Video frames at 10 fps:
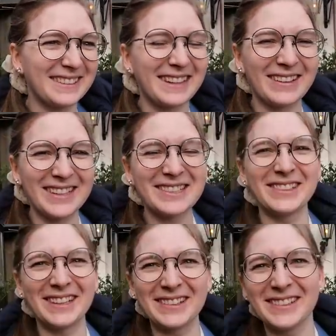てかわいそ
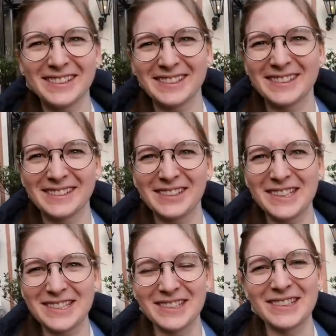うだよと
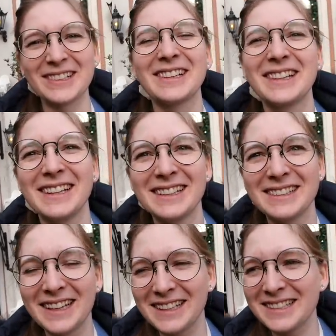一度店員さ
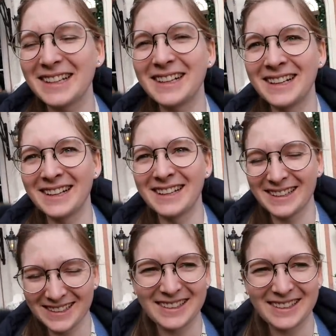んびっくりするよあれあい